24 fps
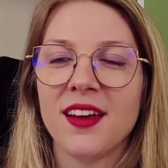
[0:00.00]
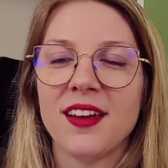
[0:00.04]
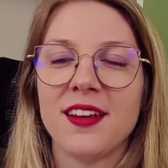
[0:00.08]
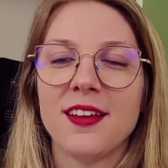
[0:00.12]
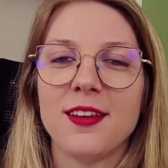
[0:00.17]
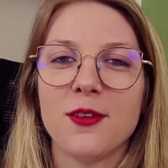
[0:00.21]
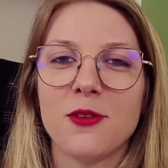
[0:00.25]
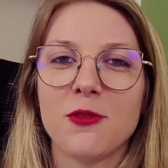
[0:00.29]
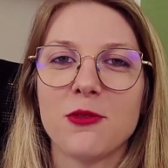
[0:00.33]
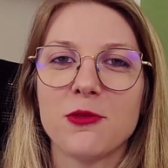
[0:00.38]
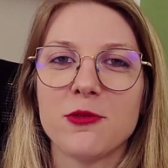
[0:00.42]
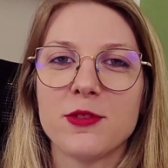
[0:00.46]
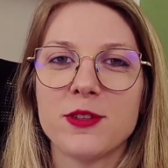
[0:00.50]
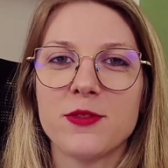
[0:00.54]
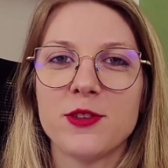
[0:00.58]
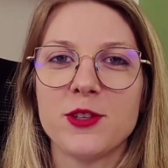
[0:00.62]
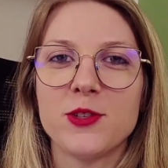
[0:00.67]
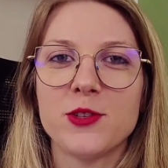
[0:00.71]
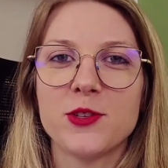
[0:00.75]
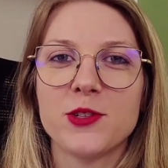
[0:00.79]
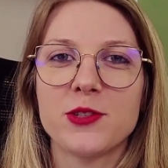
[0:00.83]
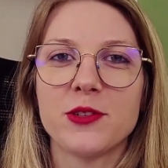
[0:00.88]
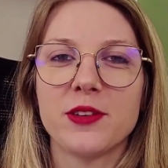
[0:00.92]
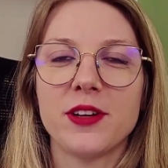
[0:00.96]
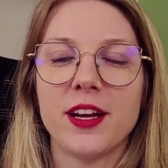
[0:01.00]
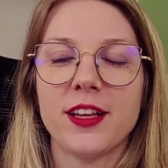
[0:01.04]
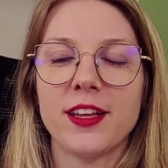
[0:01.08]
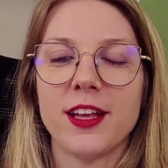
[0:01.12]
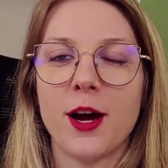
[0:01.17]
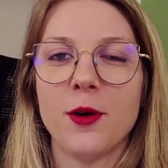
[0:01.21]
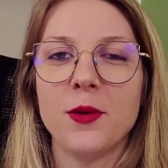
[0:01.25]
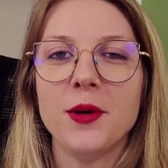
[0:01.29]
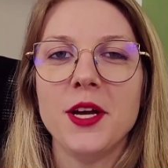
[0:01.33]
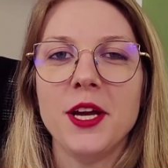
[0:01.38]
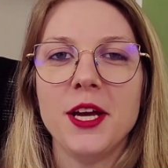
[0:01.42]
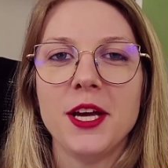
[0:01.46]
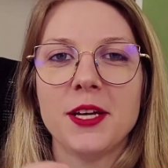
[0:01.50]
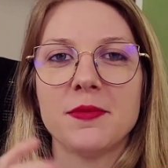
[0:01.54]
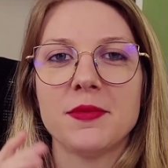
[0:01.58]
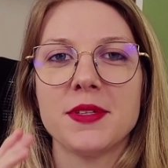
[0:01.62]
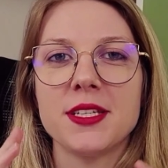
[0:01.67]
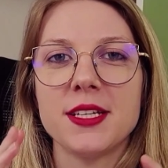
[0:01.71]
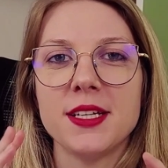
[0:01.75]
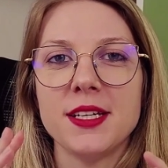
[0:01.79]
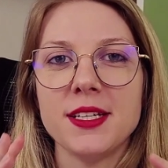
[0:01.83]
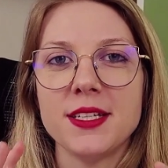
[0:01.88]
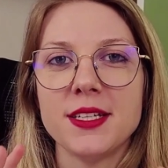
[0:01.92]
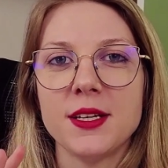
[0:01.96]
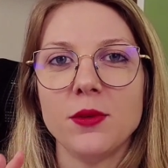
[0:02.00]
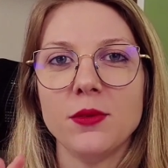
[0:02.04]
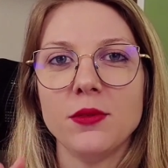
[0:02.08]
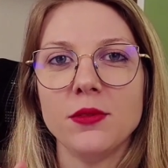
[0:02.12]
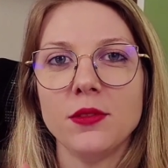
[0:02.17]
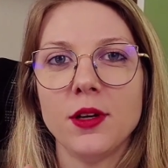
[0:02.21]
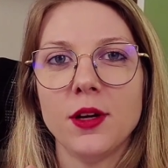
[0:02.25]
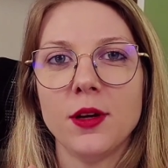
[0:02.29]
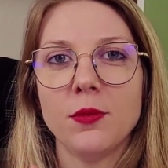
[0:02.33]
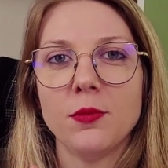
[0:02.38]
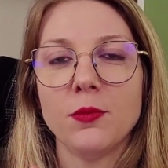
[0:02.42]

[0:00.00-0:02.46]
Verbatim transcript: em alguns vídeos do canal, mas eles são